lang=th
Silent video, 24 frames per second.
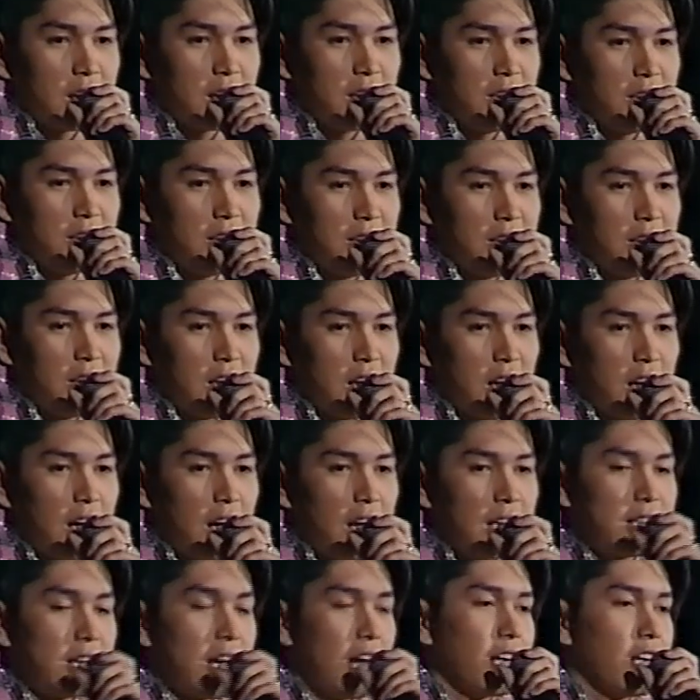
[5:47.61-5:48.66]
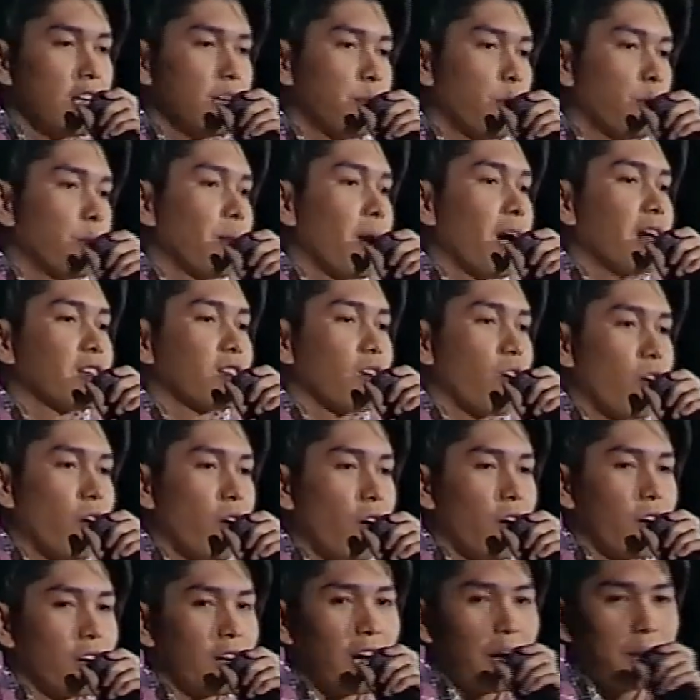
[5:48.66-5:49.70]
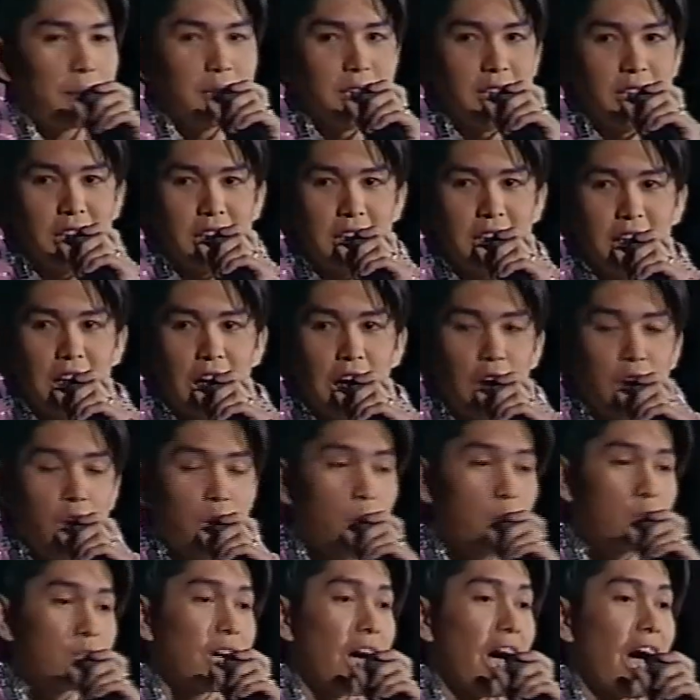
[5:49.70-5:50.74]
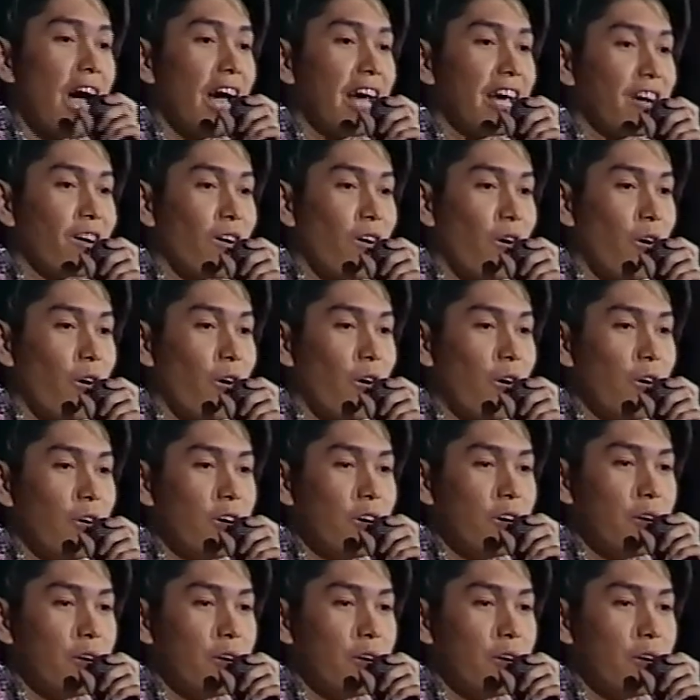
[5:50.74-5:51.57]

คืออาจารย์นฤพลพานทองนะครับหรือลูกชายของ